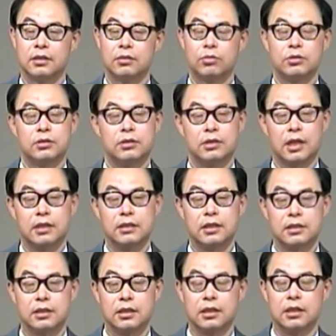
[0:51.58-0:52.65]
또 그 산
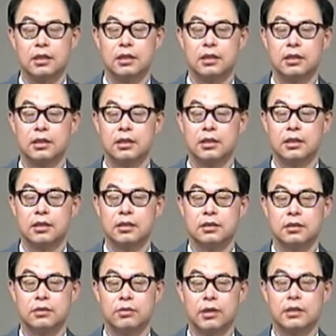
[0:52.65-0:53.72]
자체가
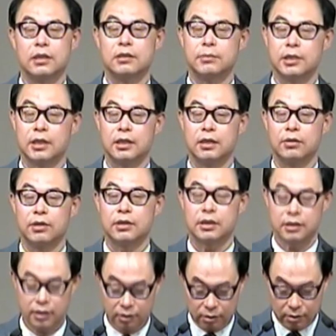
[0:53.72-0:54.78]
그 화산입니다.
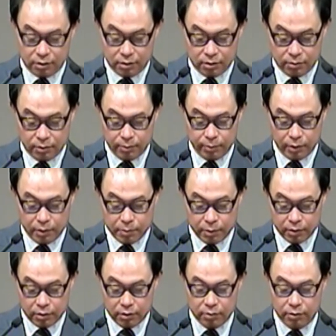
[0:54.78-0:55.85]
화산이라서 뭐
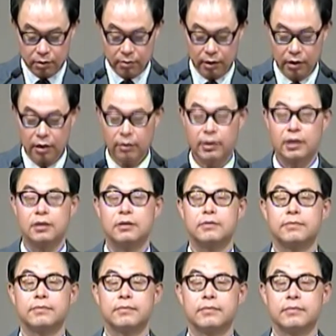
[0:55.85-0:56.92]
펄펄 끓는 물이 막 나와요.
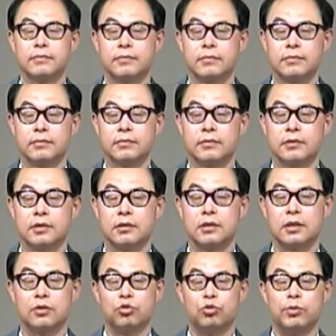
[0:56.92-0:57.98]
그래서
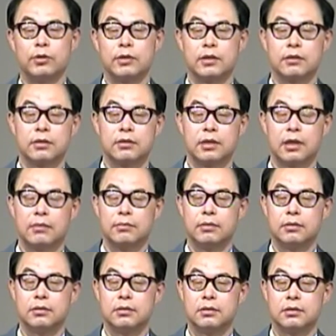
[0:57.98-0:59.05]
제가 두 번 갔었는데 한
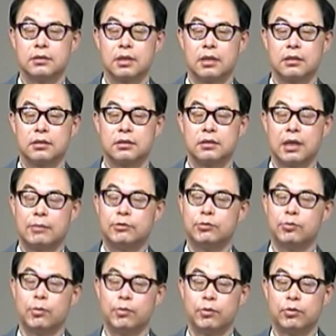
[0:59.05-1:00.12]
번은 그 나무를
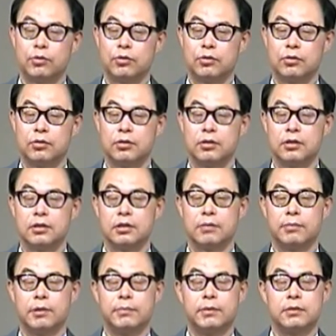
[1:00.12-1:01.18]
못 보고
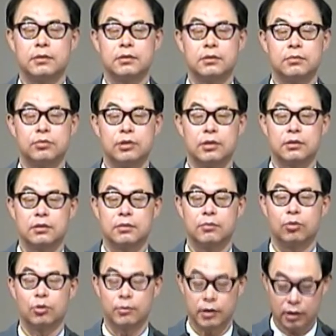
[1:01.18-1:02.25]
펄펄 끓는 물에서
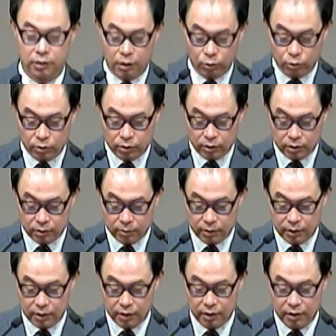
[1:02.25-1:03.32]
목욕만 하다 온 적이
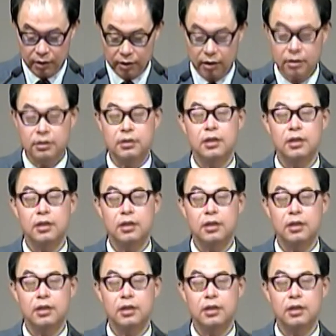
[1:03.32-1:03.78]
있습니다. 제가 그